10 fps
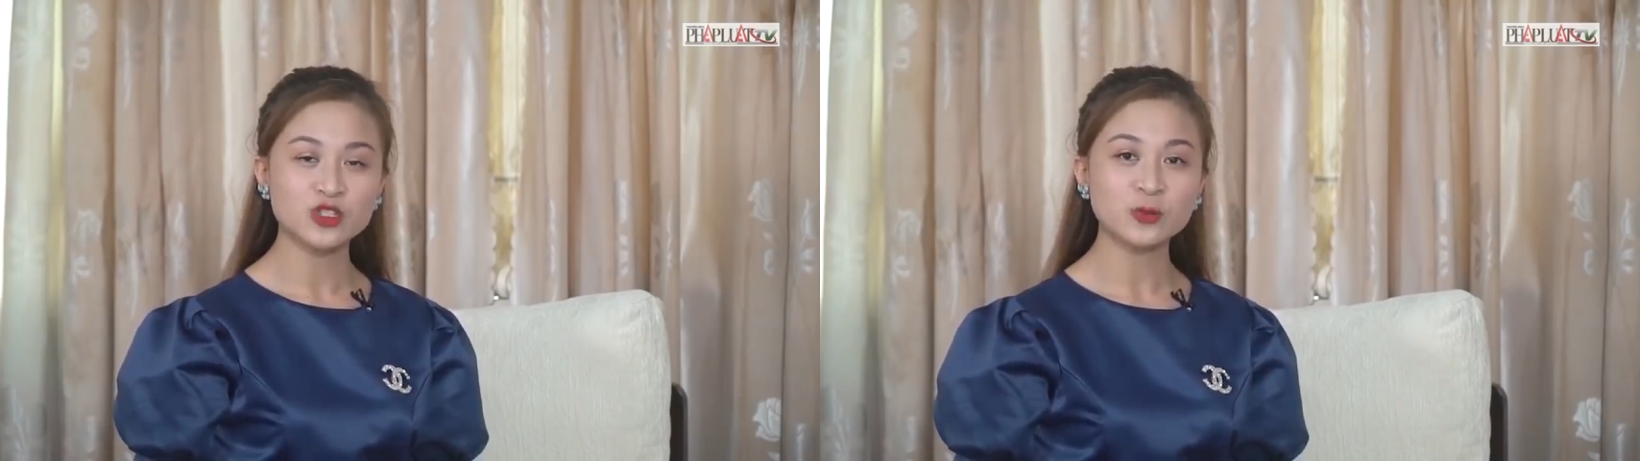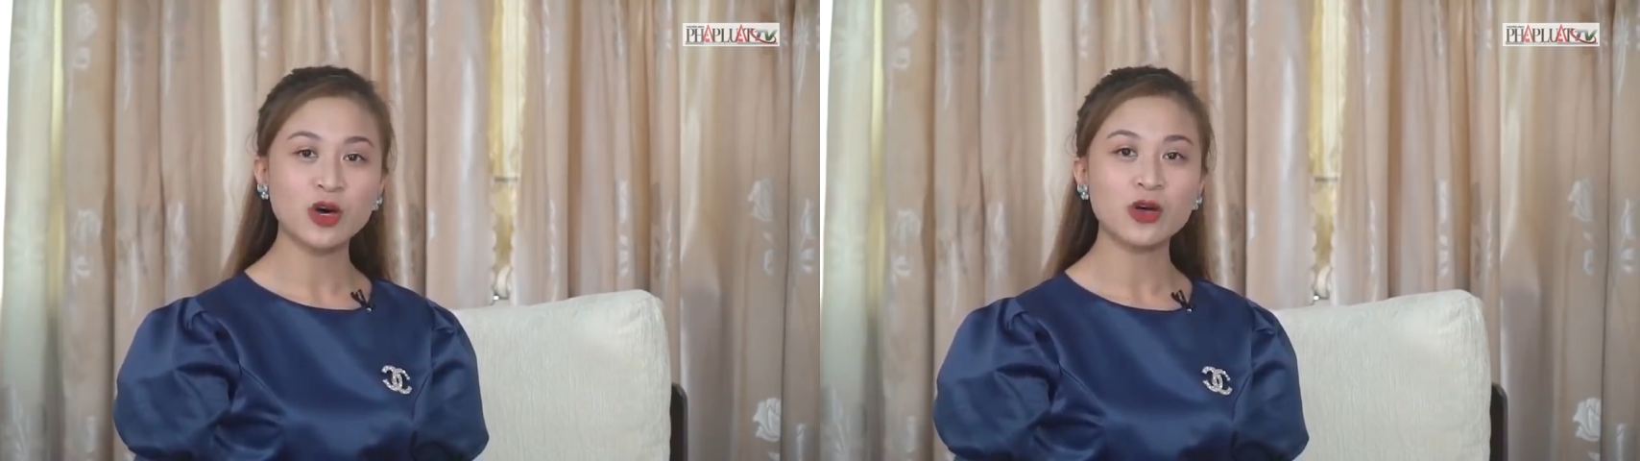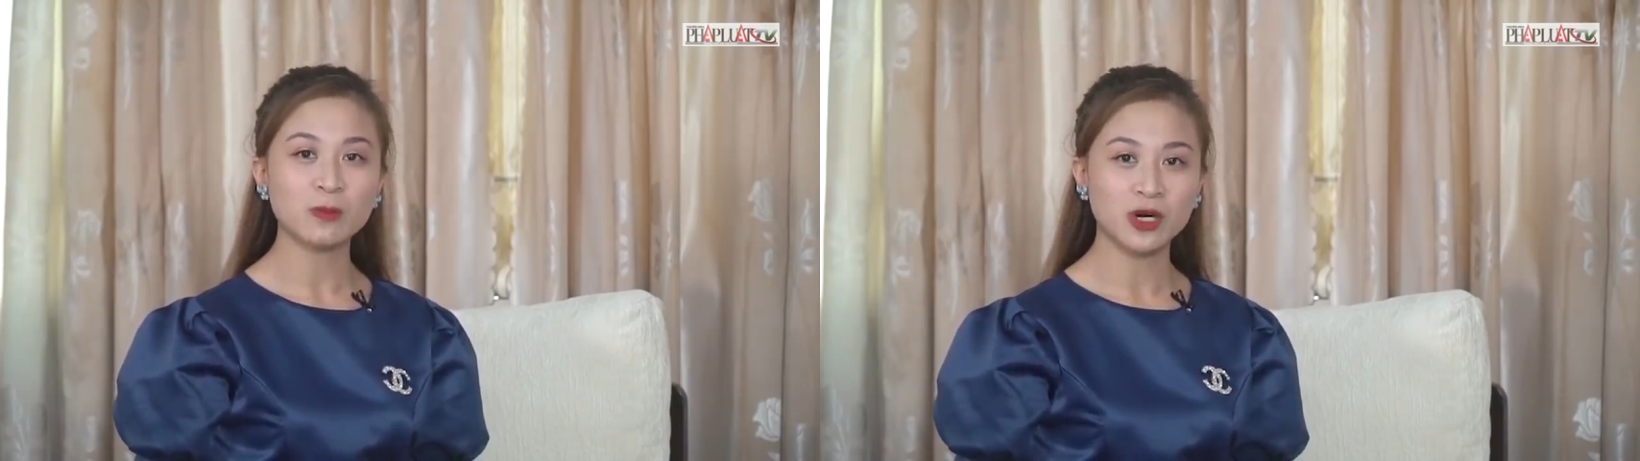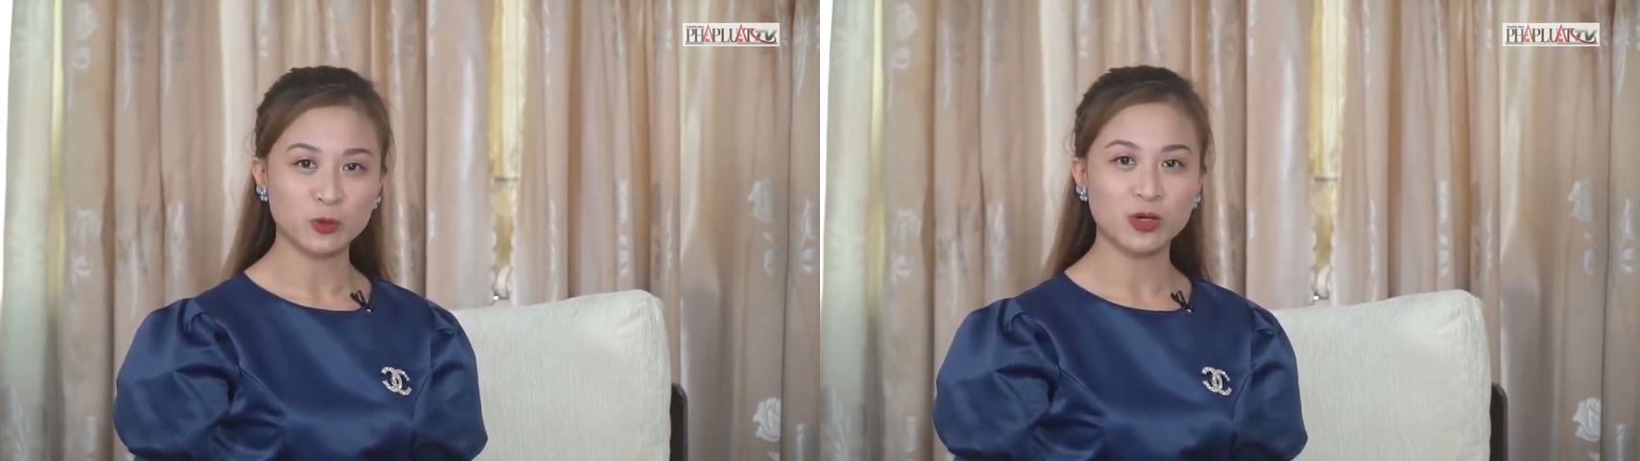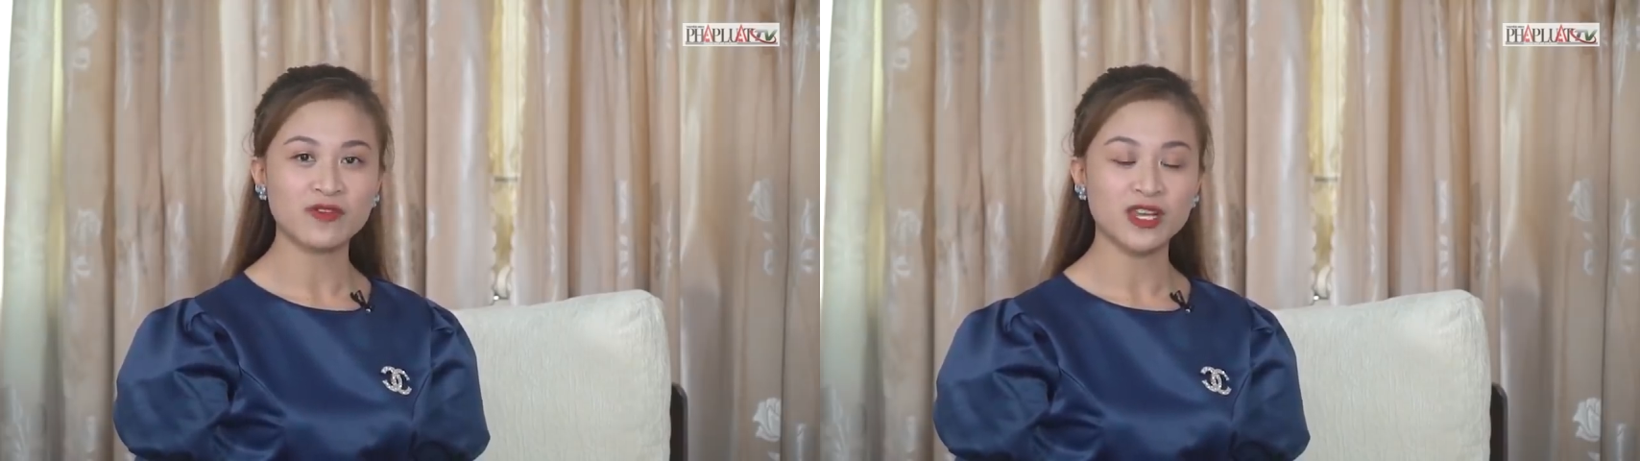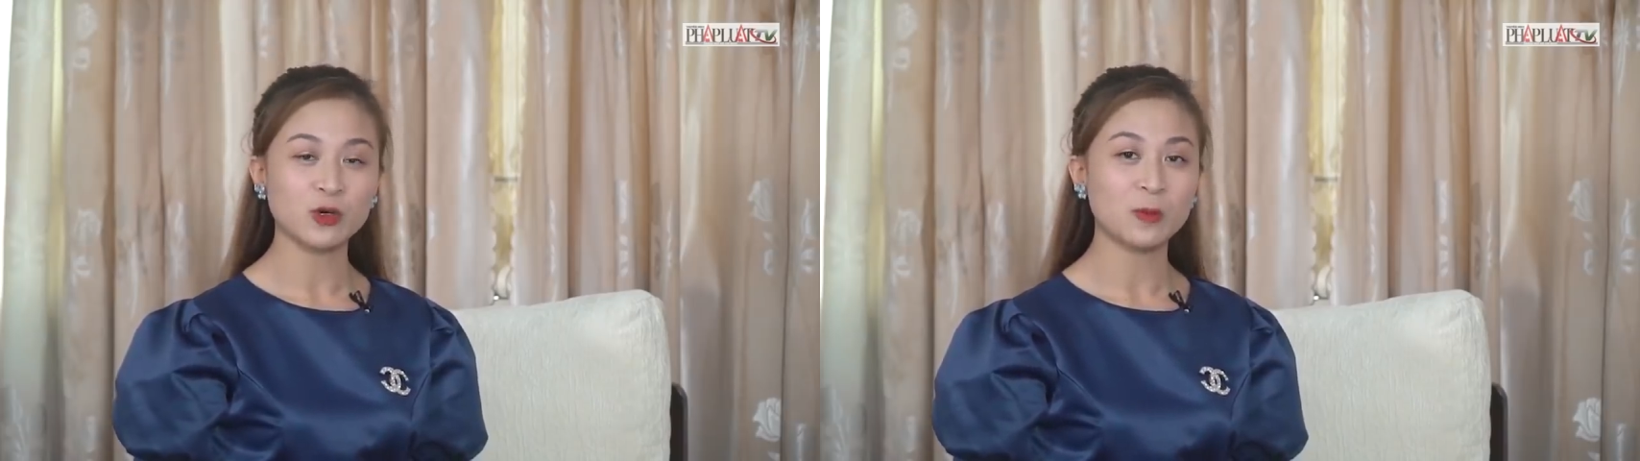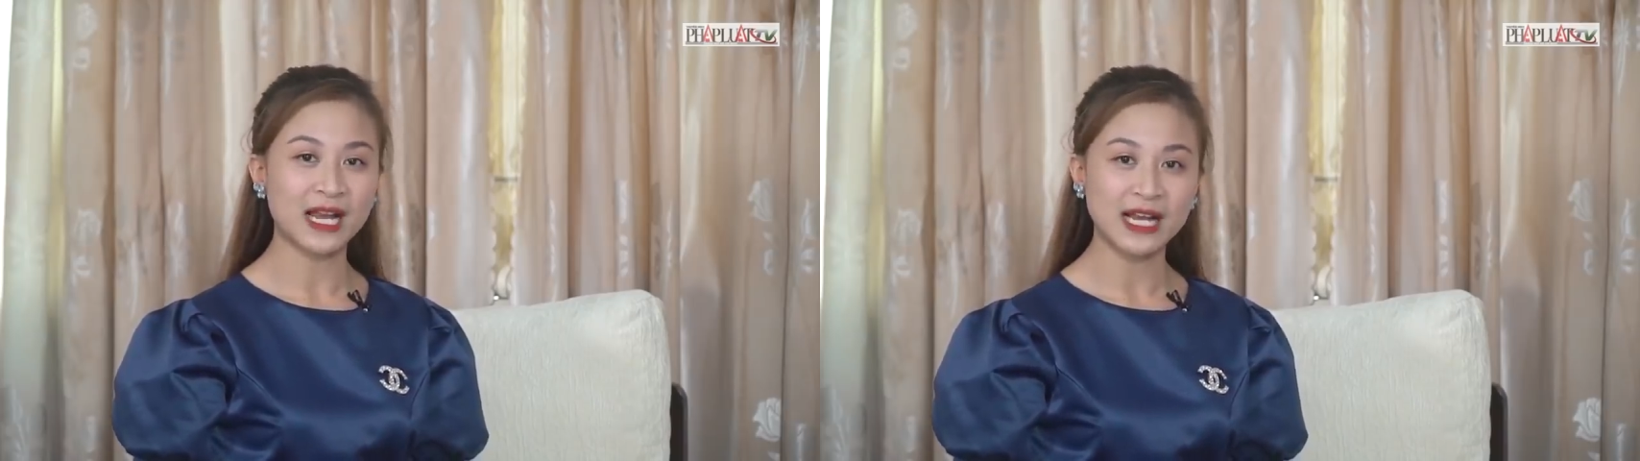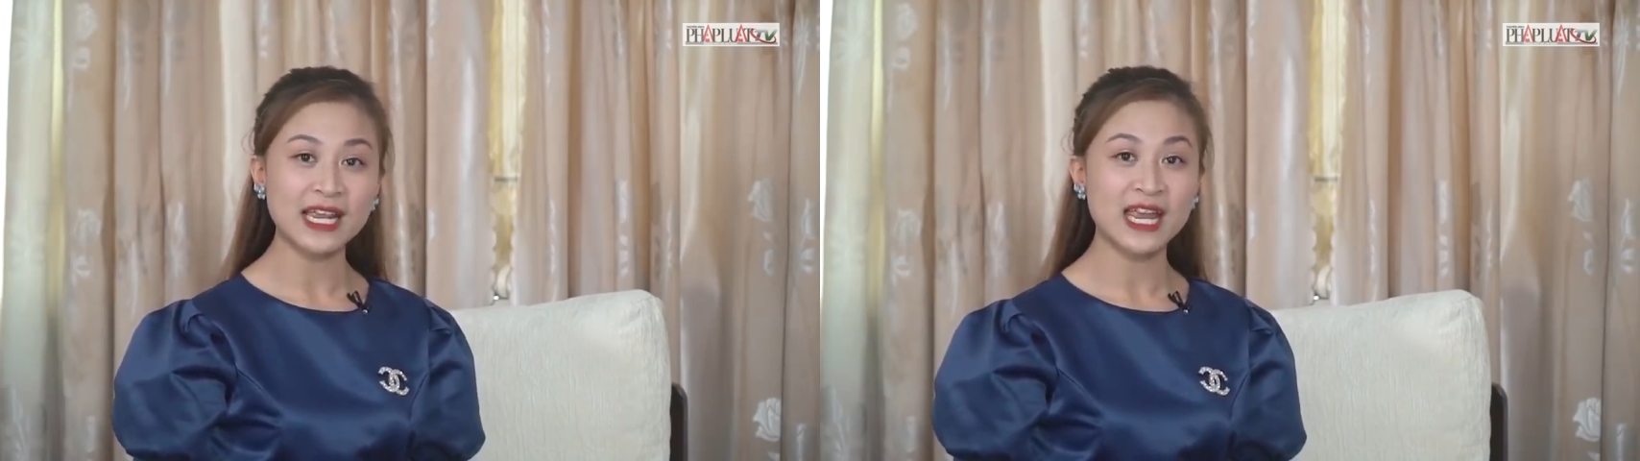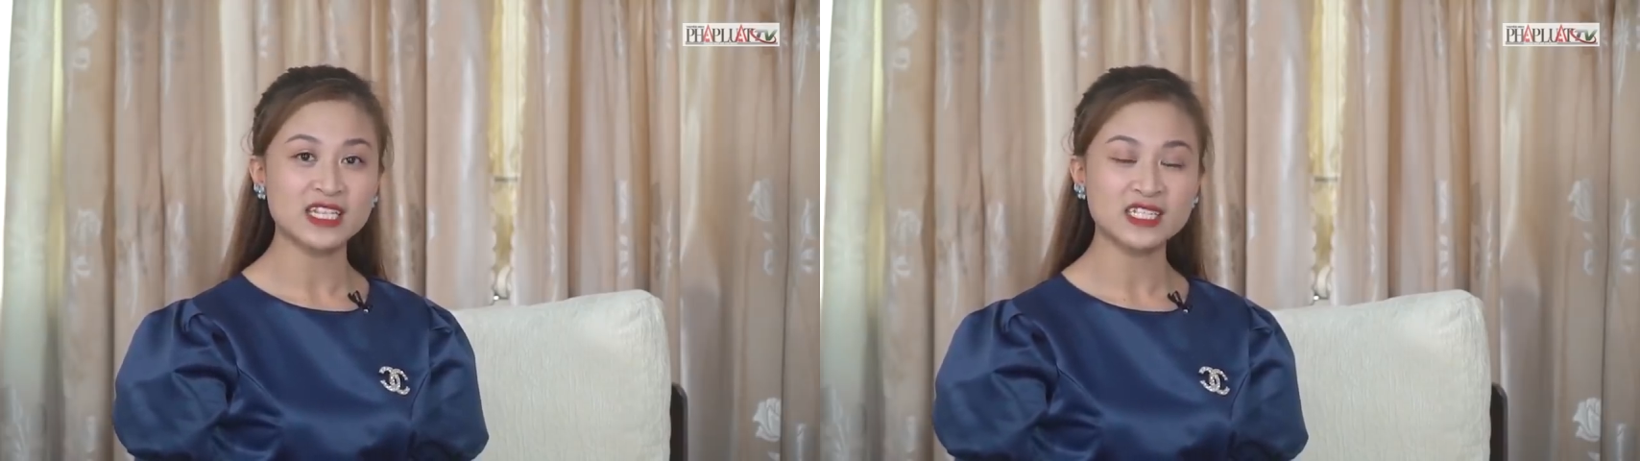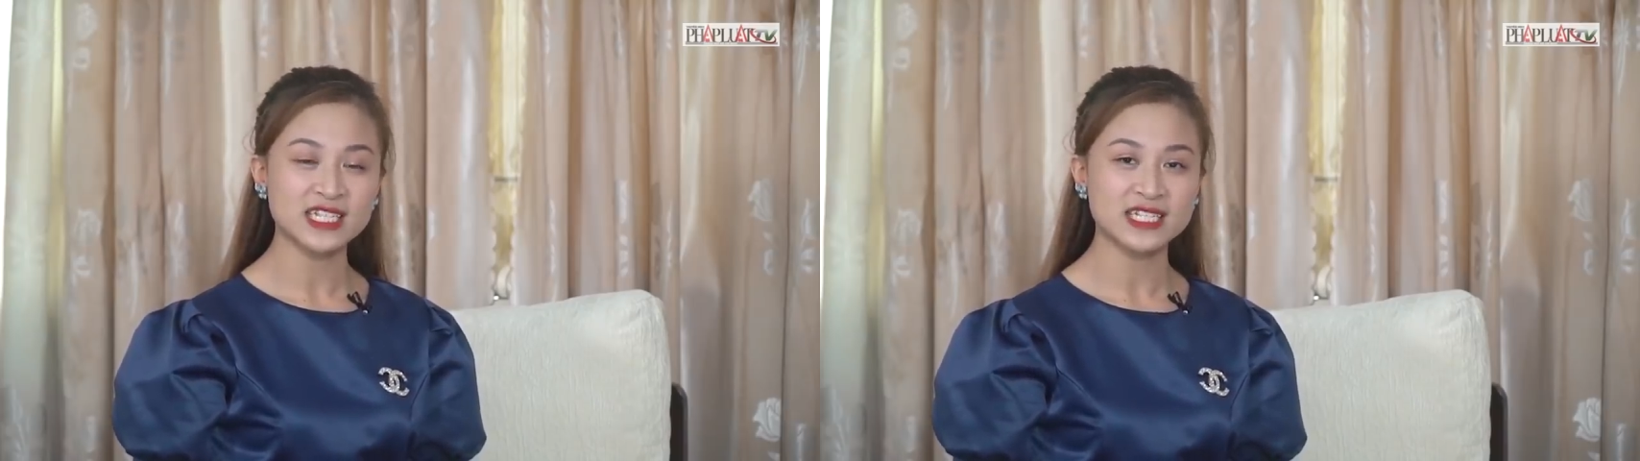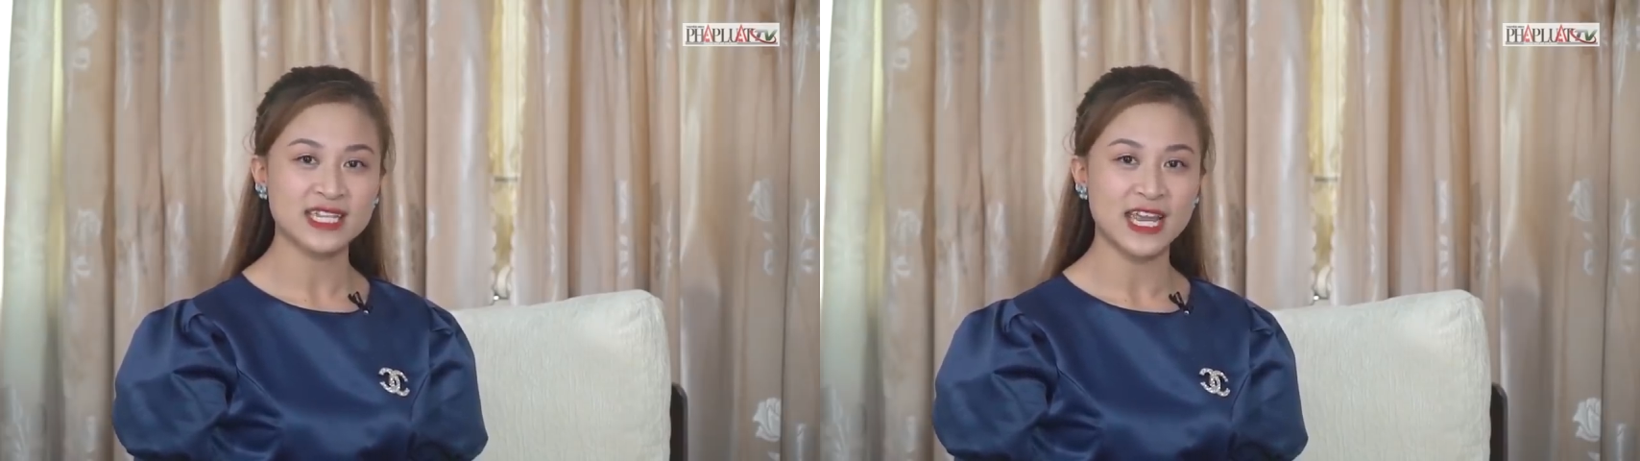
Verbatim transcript: chúng tôi mời quý vị cùng lắng nghe những chia